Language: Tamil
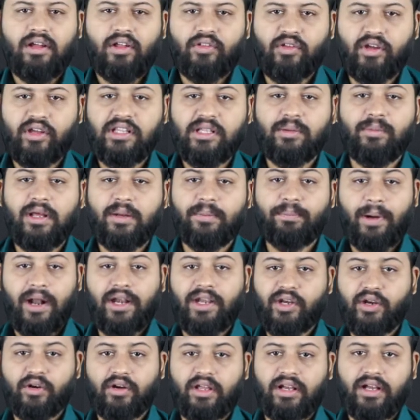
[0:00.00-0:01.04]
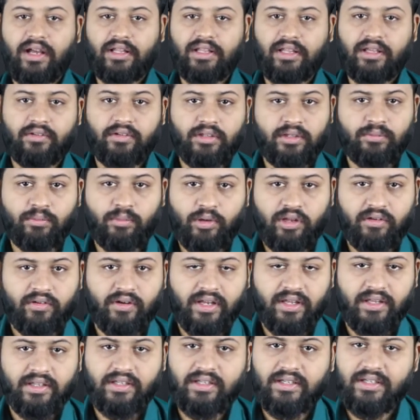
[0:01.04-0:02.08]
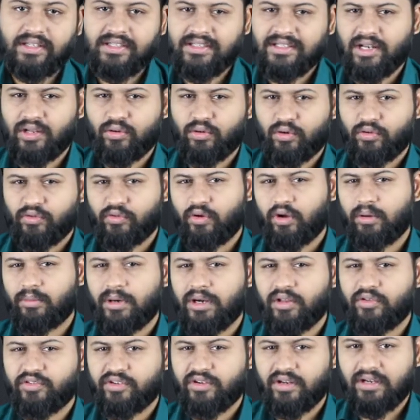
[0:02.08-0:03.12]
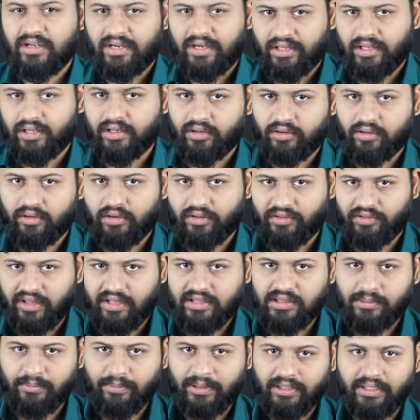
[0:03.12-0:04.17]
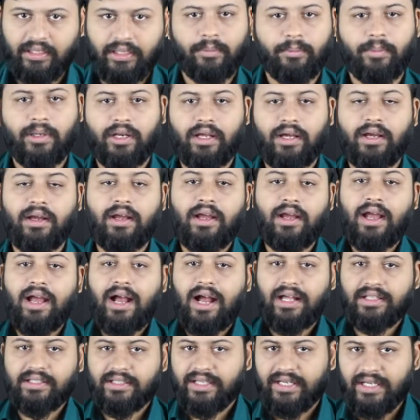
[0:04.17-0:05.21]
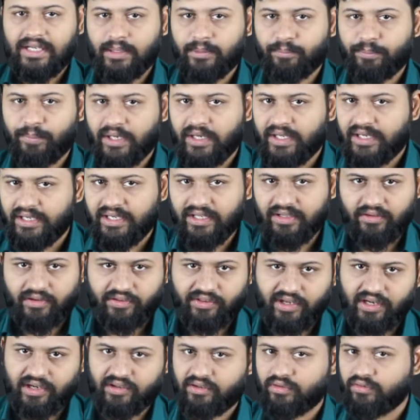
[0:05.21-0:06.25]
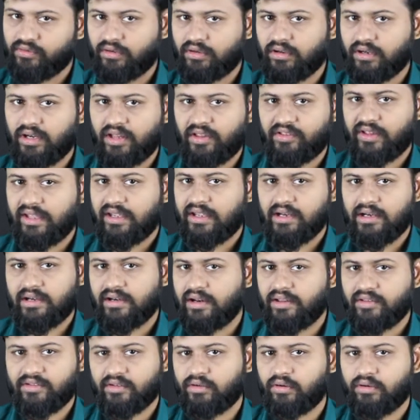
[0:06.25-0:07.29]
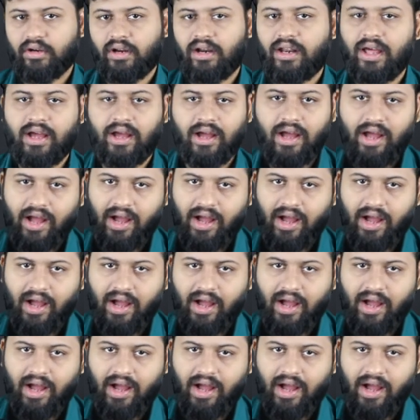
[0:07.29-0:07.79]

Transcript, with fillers: ஸோ இந்த மாதிரி பாட்டியோட கதை வந்து முடிவடையுது இதில் ஒரு சோகமான விஷயங்கள் நடக்கிறதோட சேர்த்து பார்த்திங்க அப்படின்னா அந்த இளம் பெண்ணுக்கு டிவோர்ஸ் ஆயிடுச்சுன்னு சொன்னால சைக்கிள் ரேஸோடனால